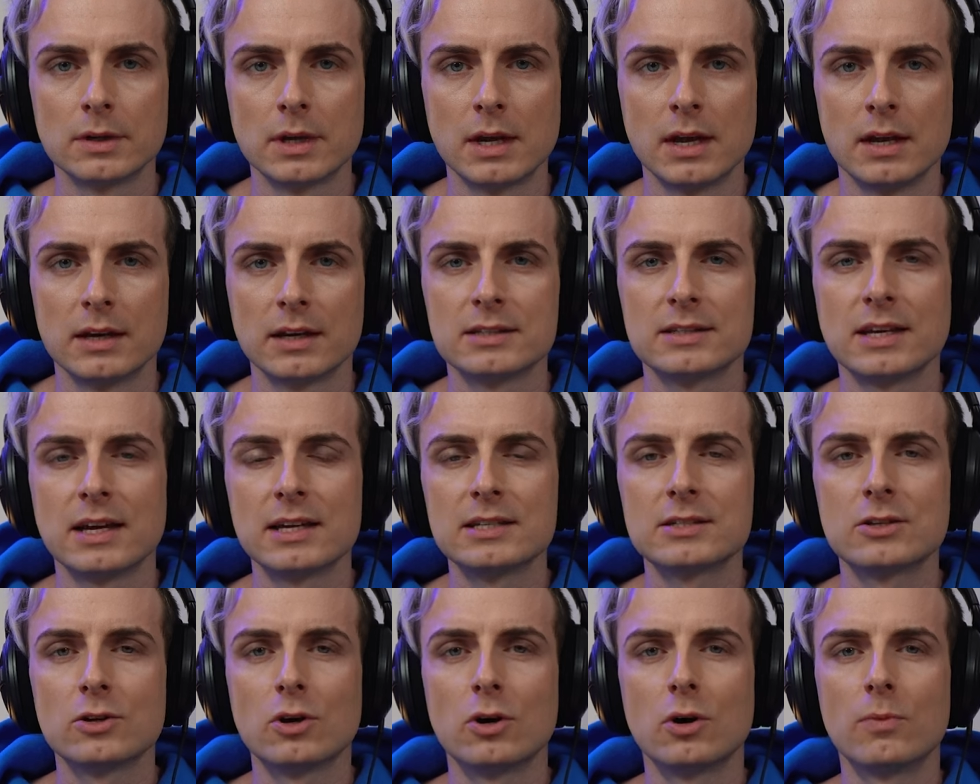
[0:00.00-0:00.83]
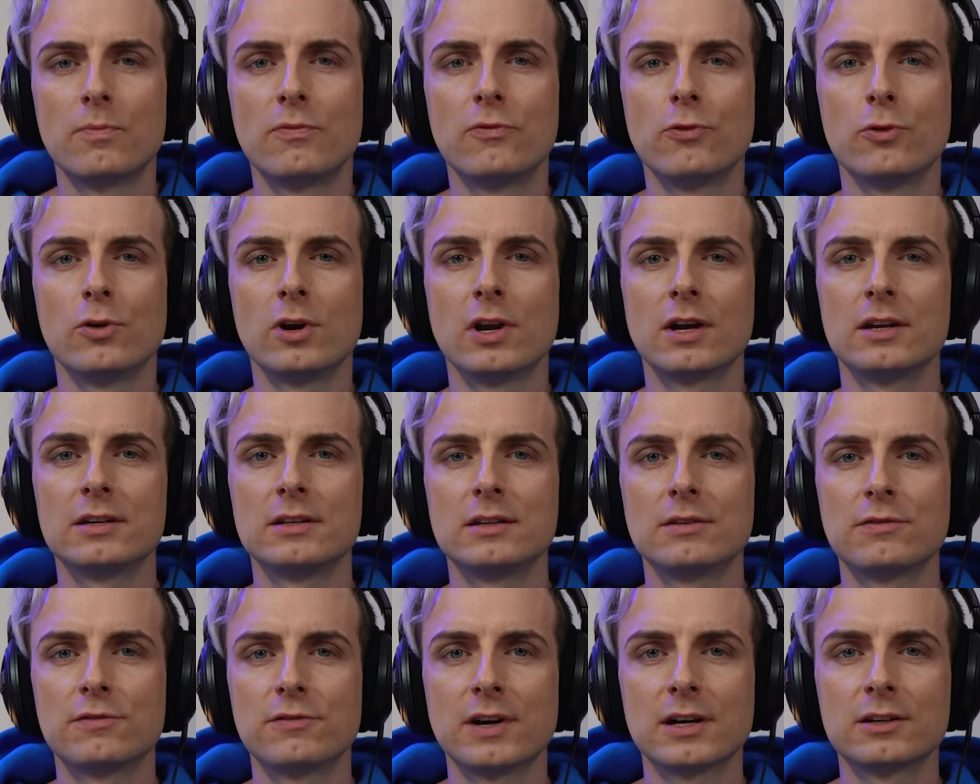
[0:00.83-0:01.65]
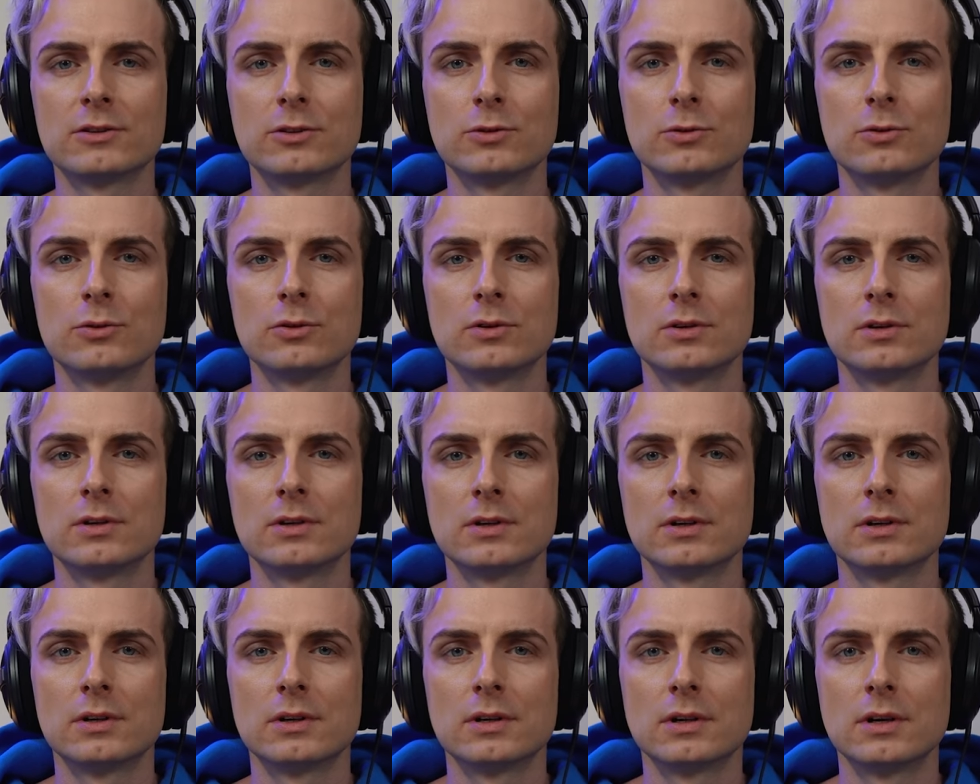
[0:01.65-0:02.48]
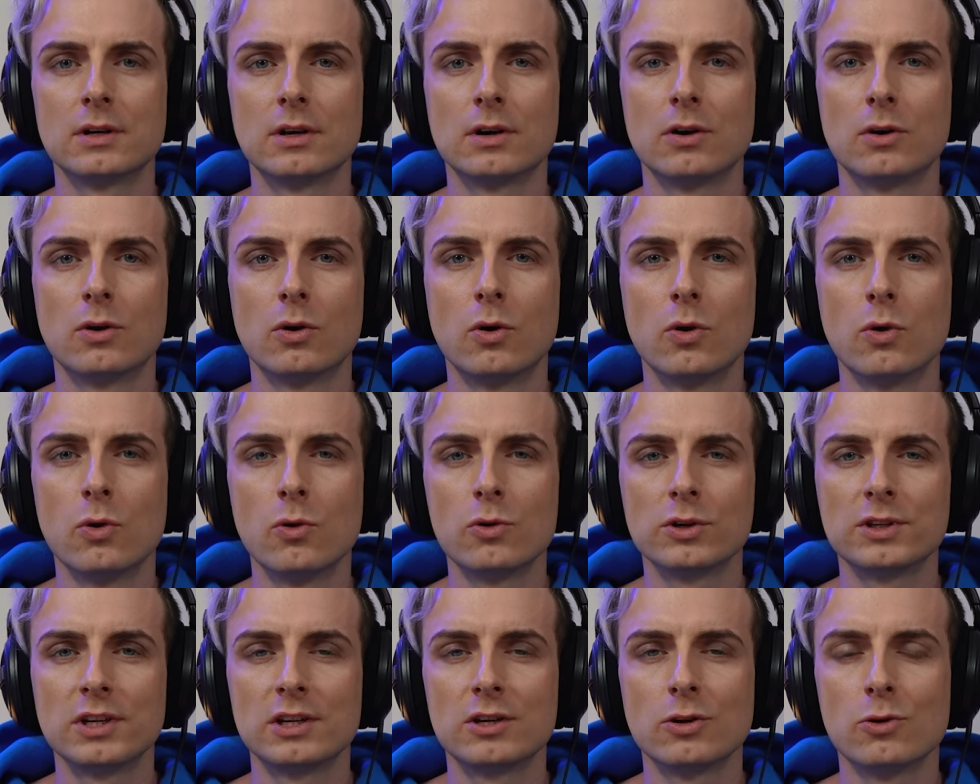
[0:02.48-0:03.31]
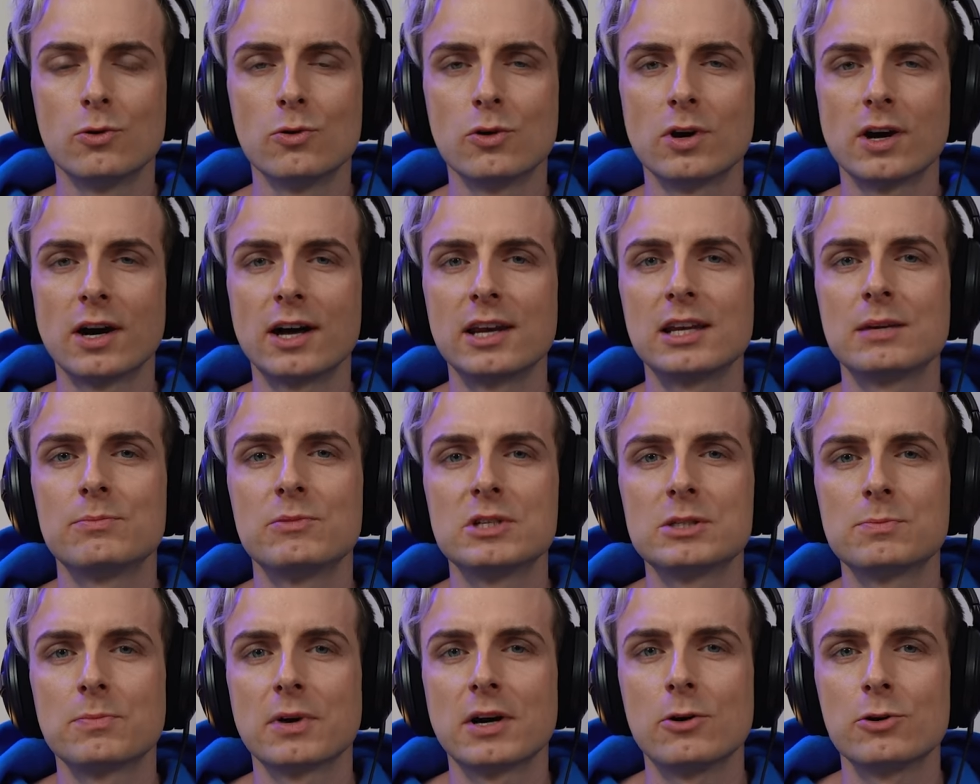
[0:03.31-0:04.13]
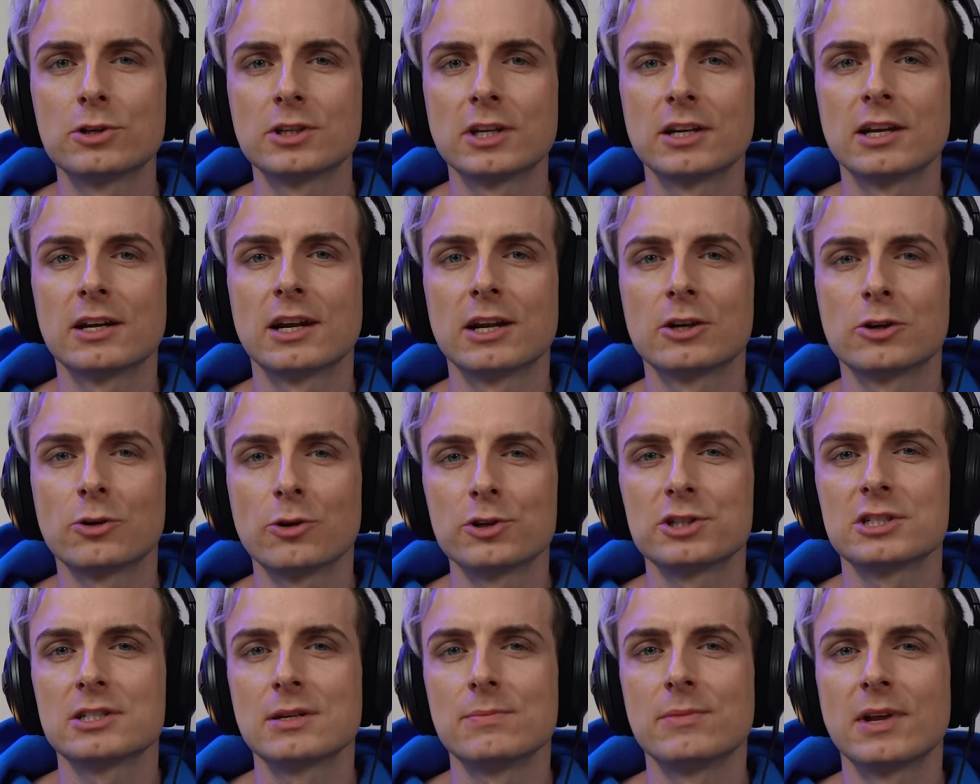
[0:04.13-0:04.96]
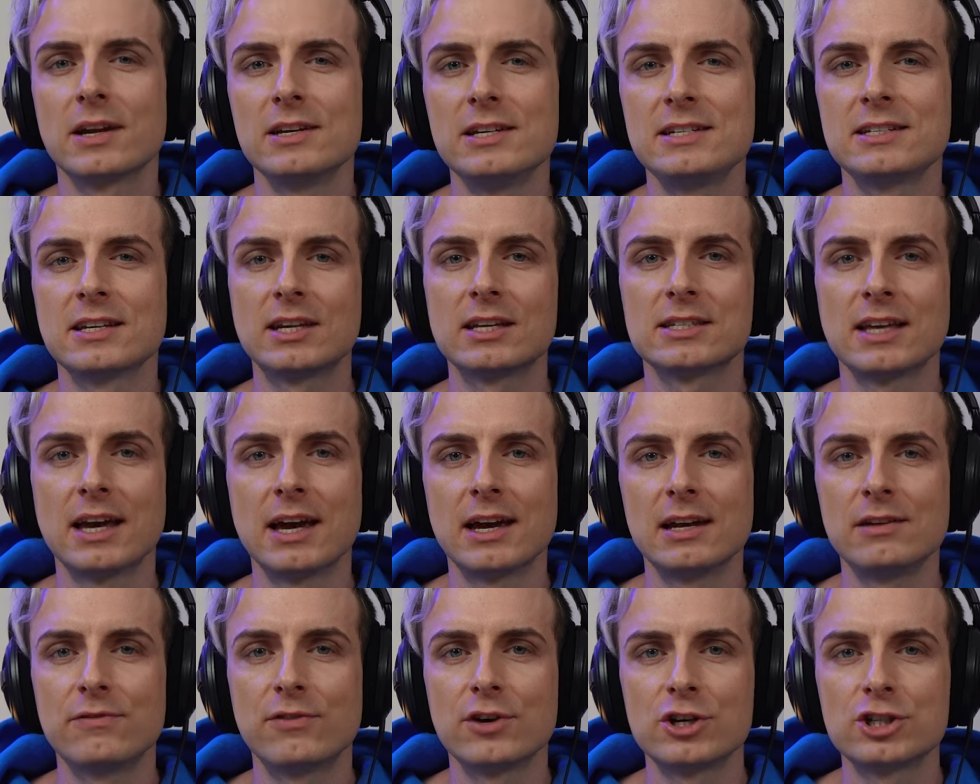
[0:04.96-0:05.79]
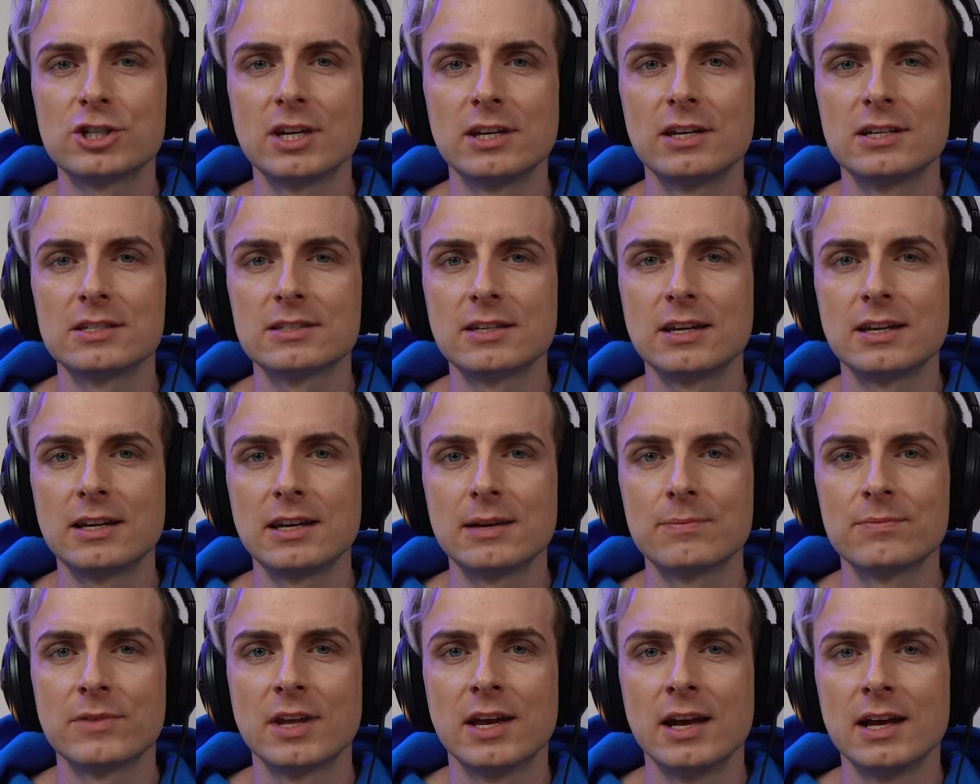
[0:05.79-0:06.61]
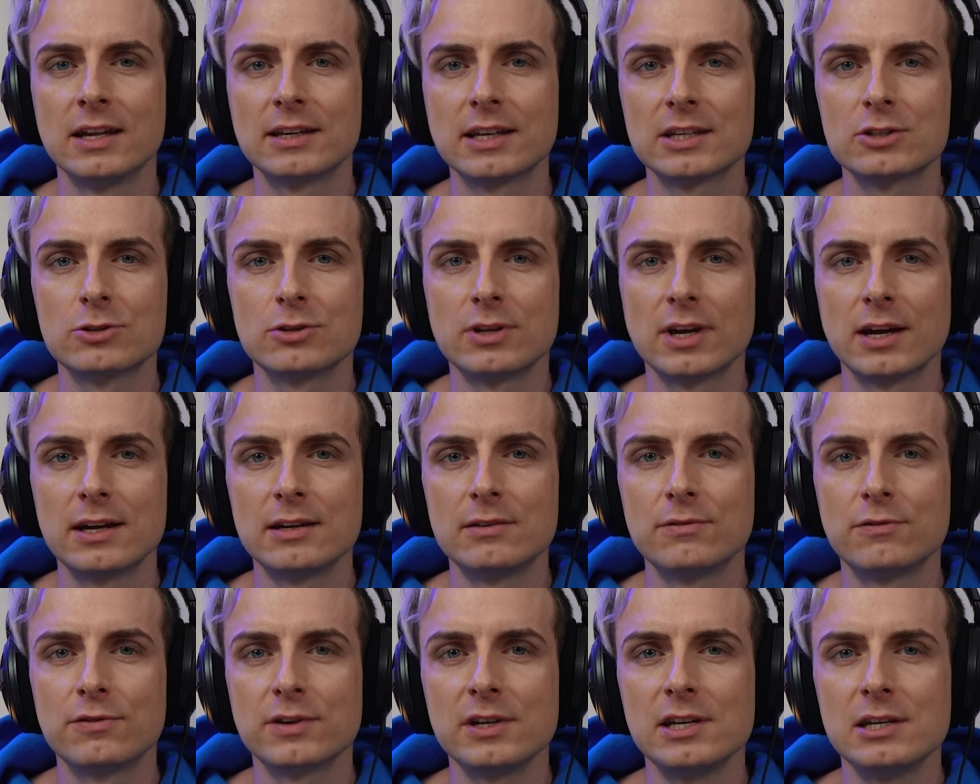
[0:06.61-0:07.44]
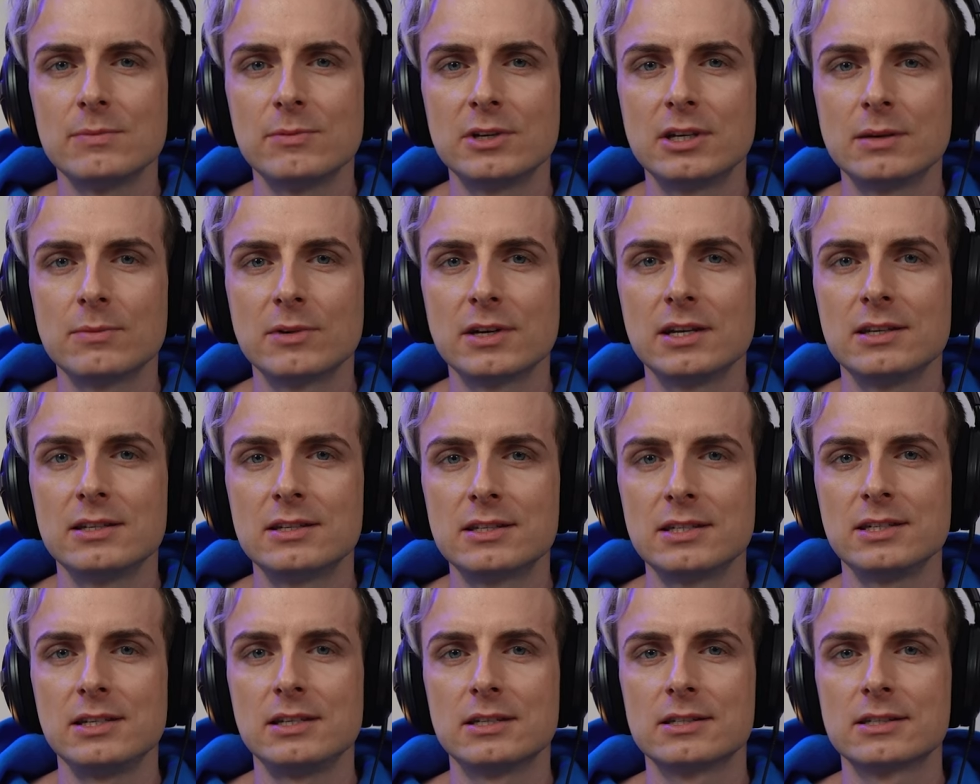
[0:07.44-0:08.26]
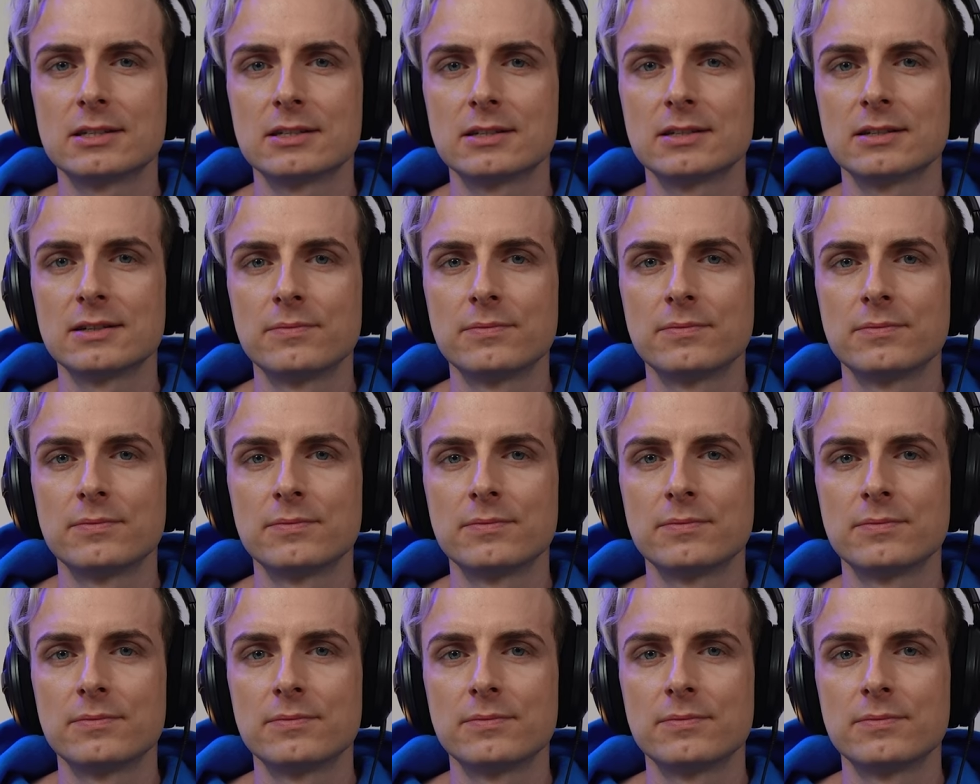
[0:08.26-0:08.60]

Das heißt, obwohl er de facto hoch, dich hochgradig missbraucht hat, hat er trotzdem da nicht das Einverständnis gegeben, dass du da in Frieden mit dem Kind ziehst.